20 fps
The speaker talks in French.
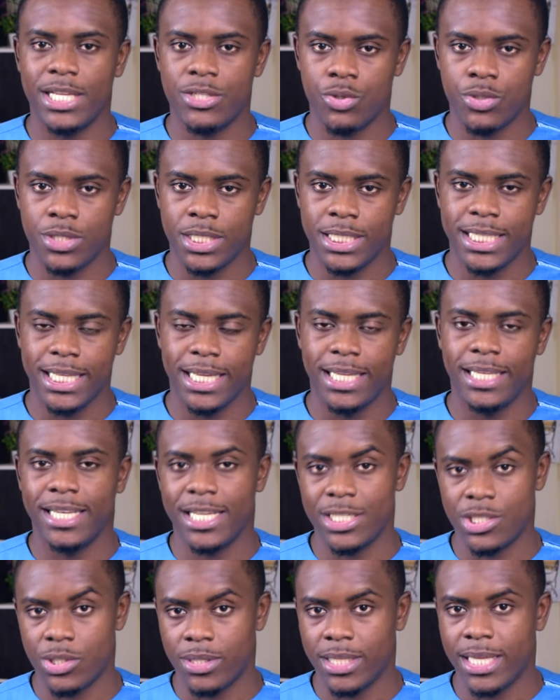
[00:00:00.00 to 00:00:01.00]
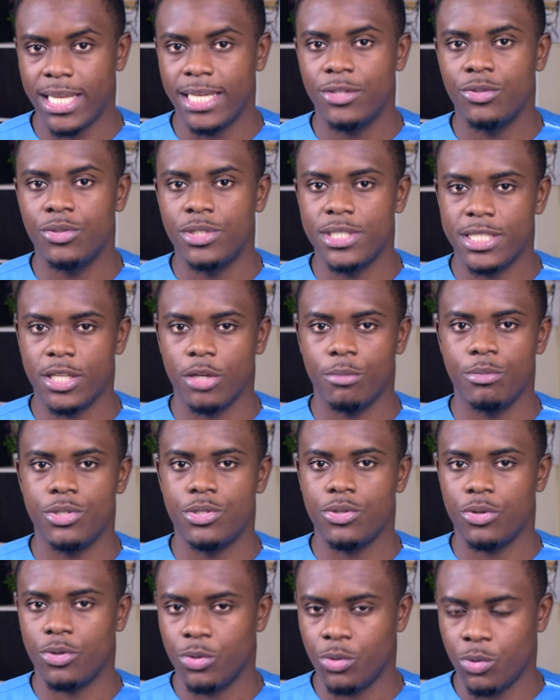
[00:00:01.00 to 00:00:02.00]
Société nationale de
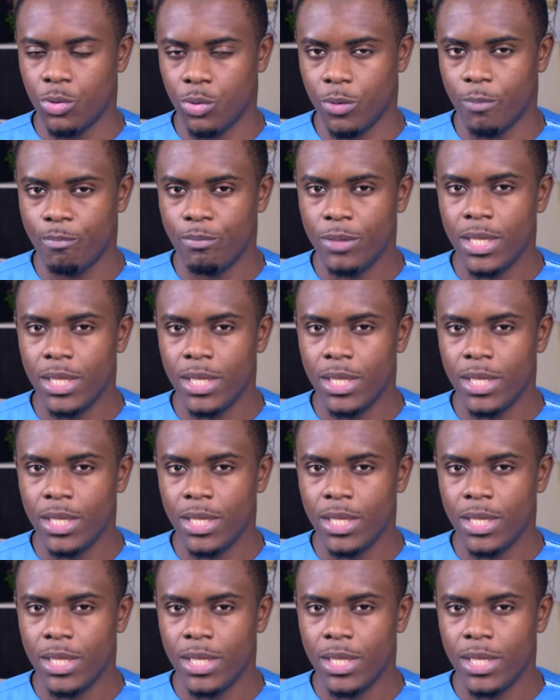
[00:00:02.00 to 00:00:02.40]
distribution d'eau.